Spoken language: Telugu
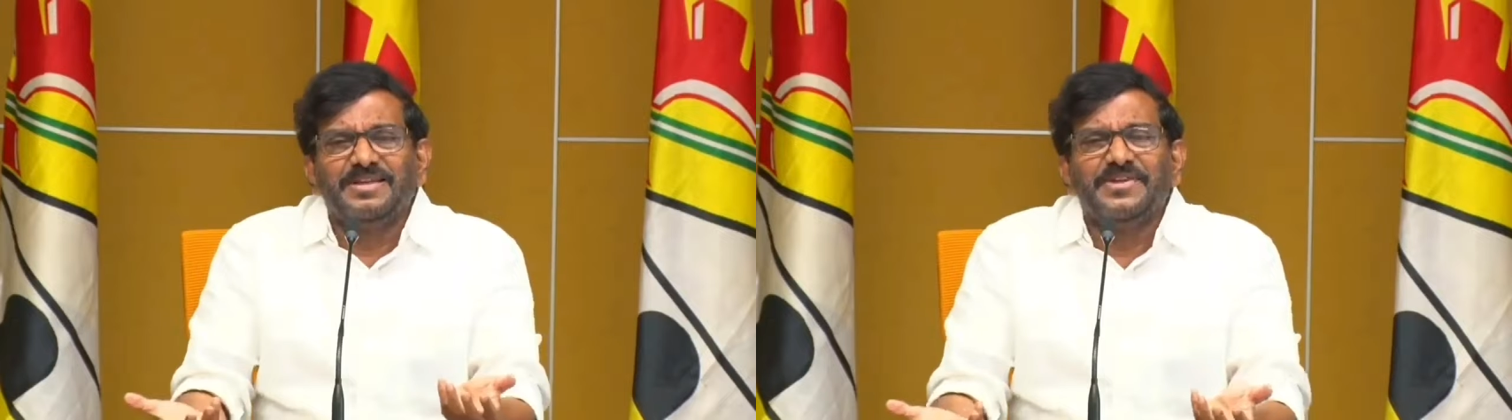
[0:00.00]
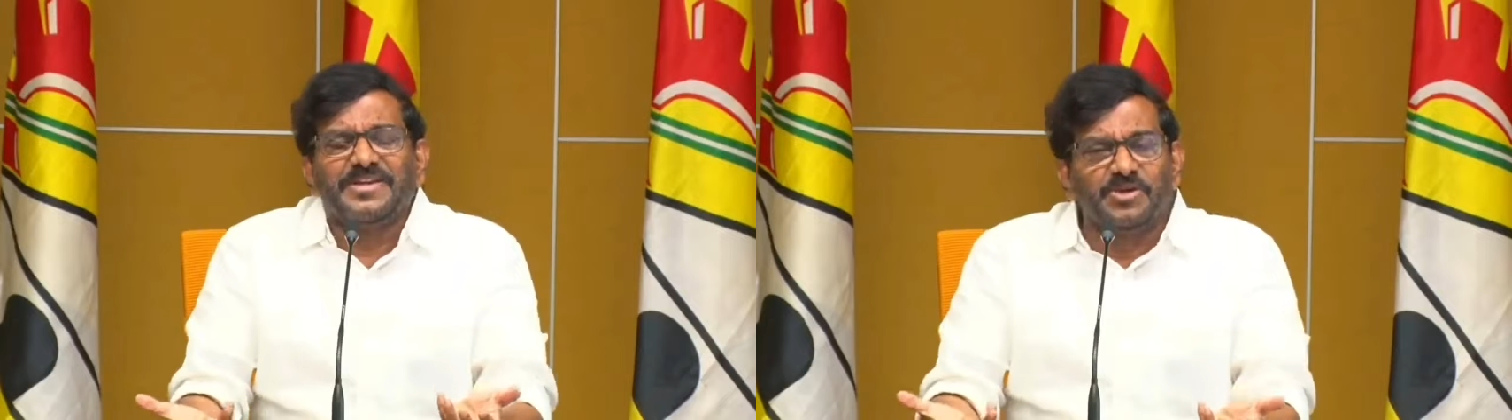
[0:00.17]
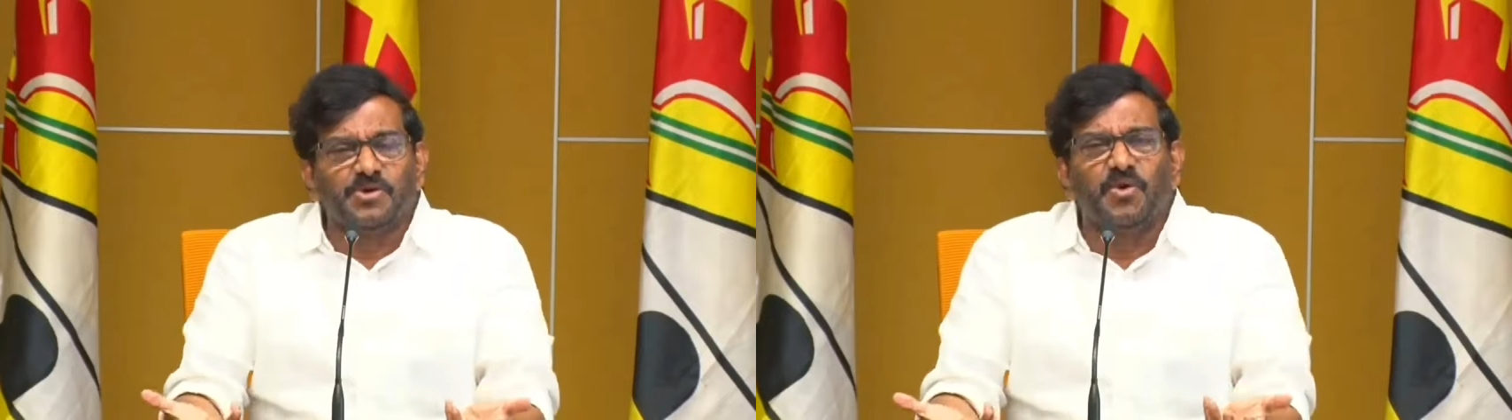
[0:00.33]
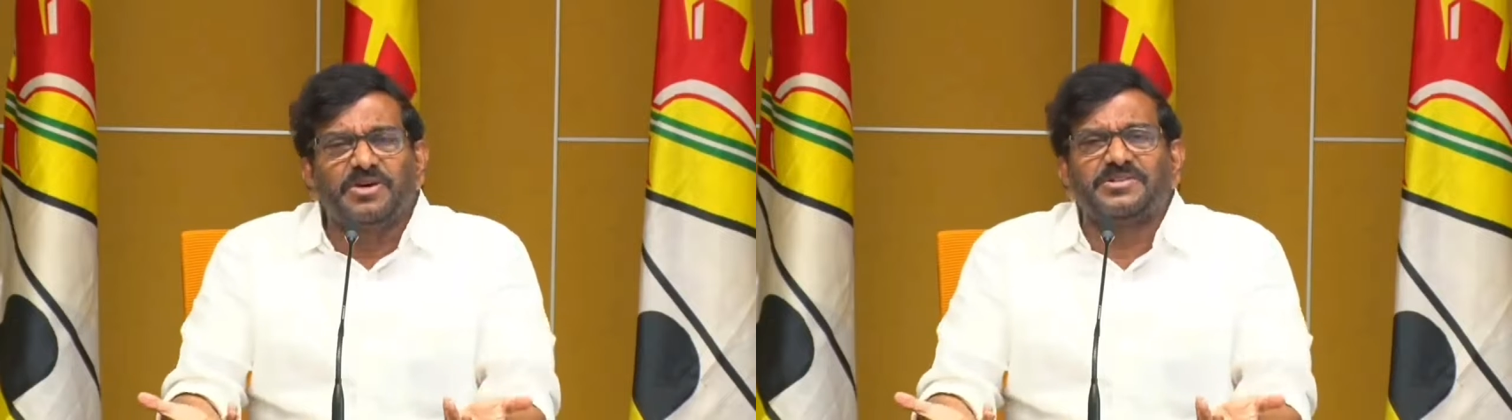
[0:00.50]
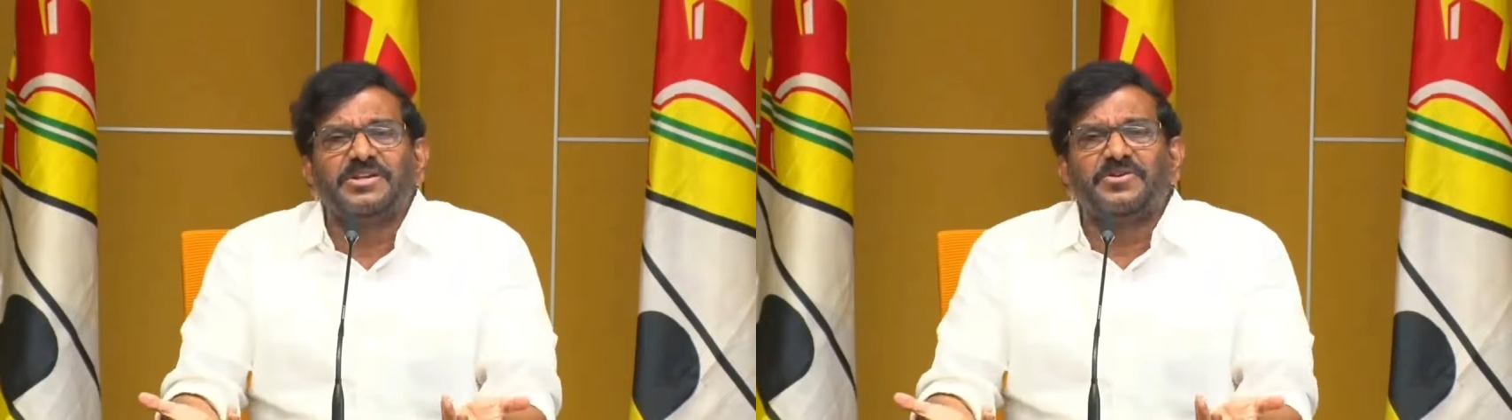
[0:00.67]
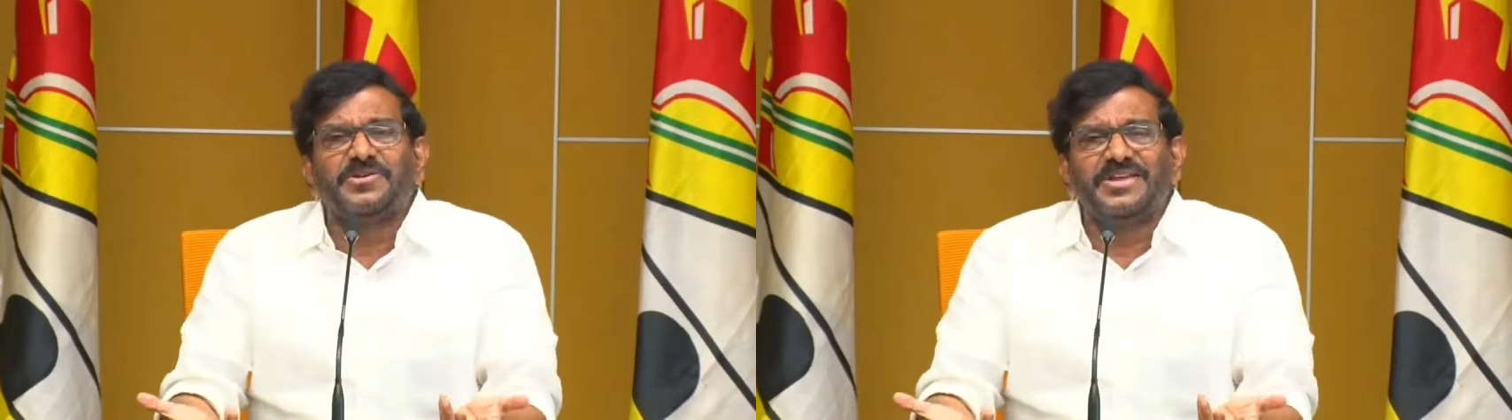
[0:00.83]
ఇదేమి ఈ
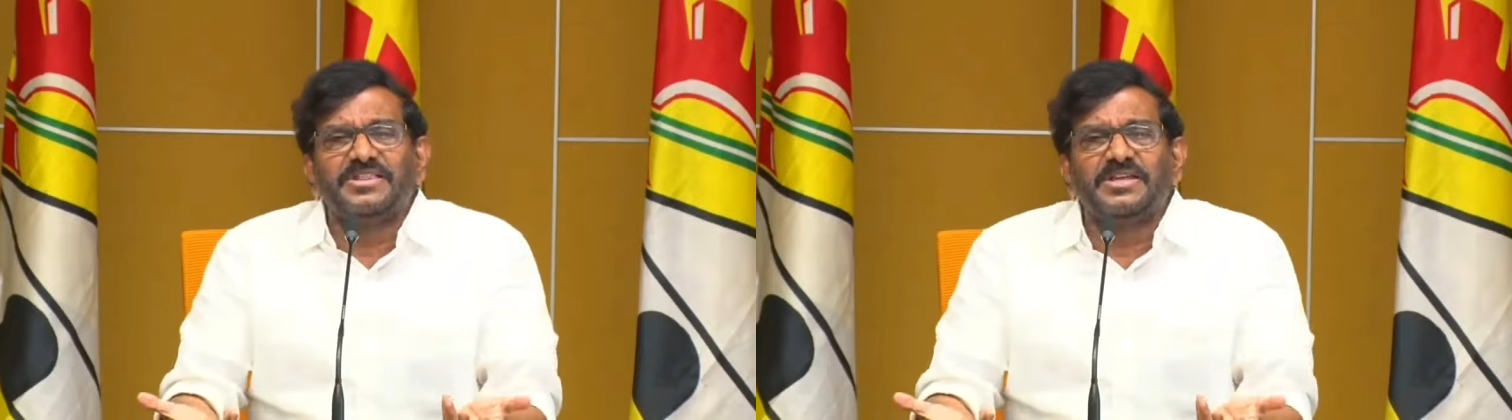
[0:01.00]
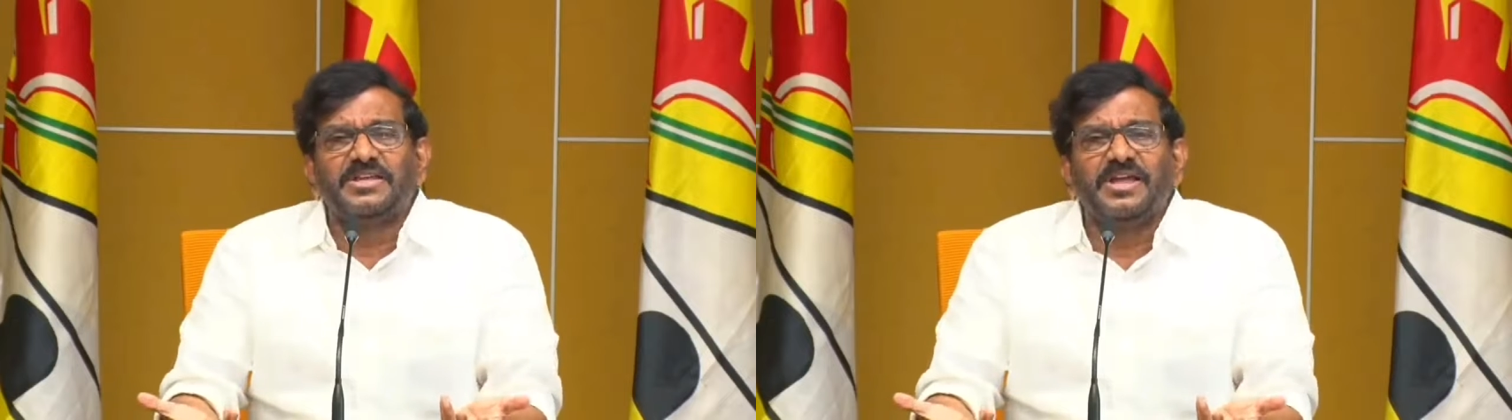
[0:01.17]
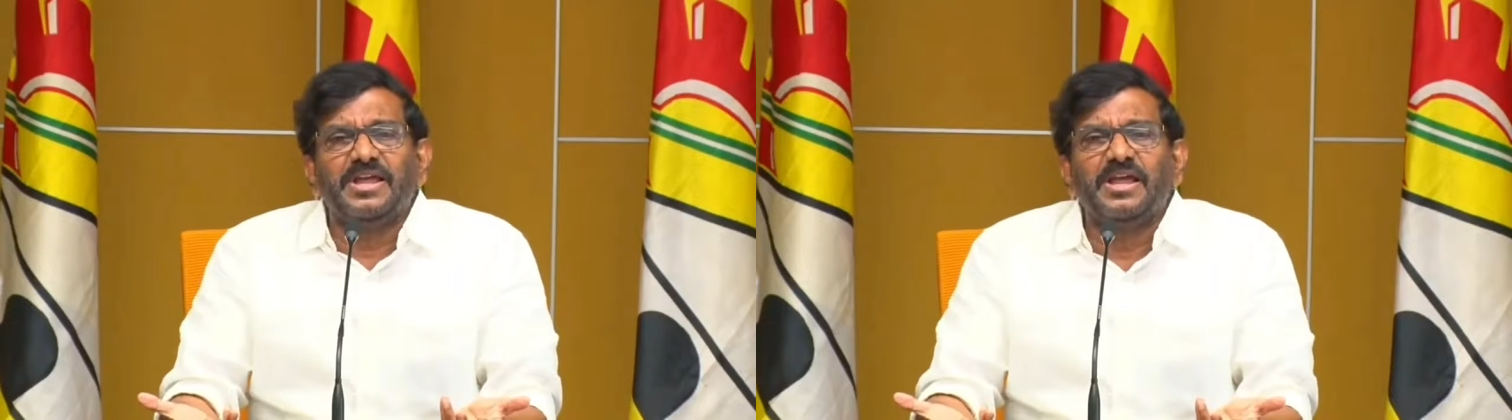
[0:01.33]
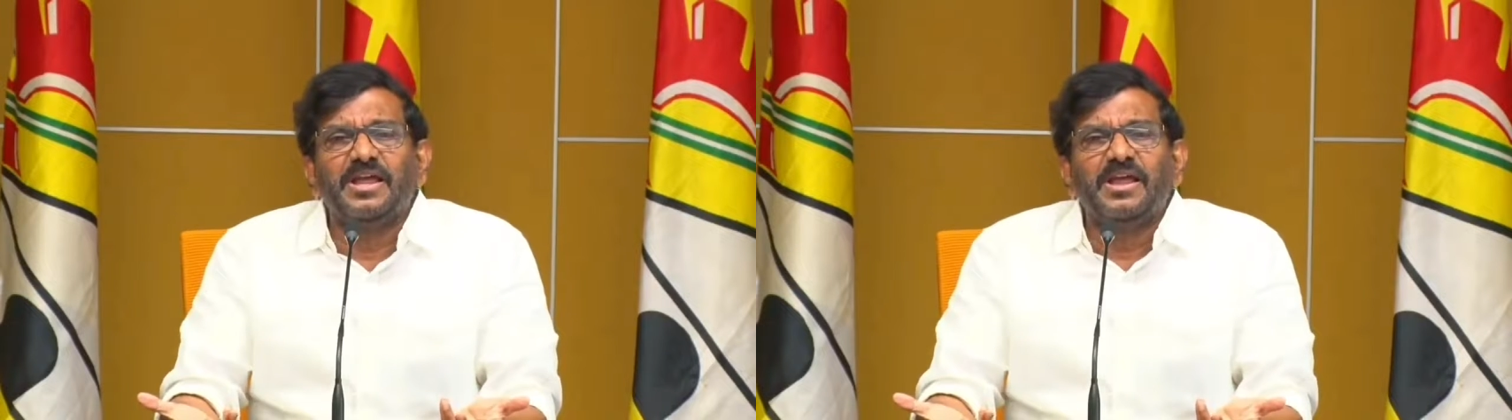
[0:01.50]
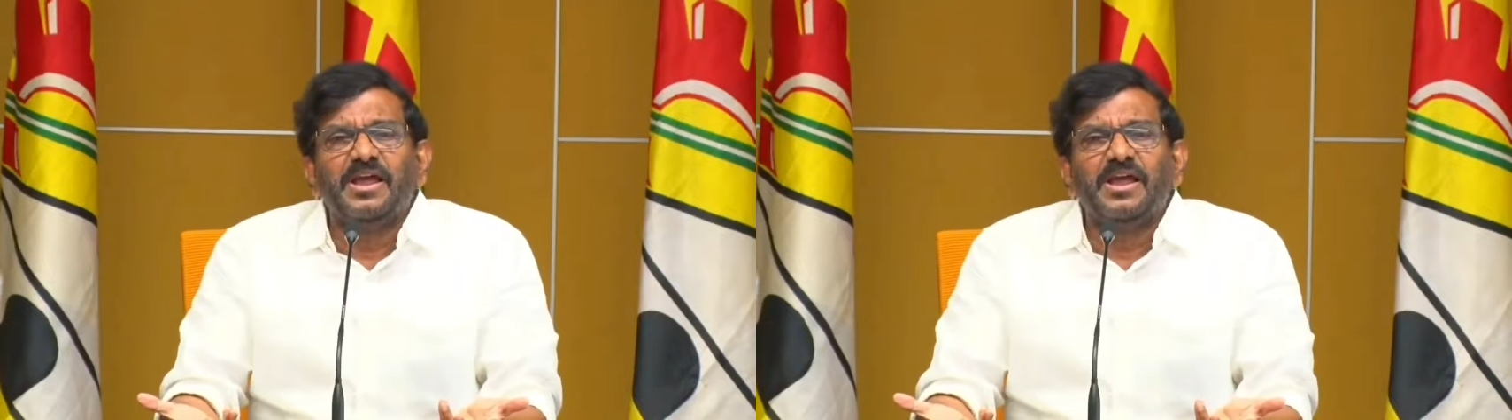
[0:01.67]
డొంక తిరుగుడేంది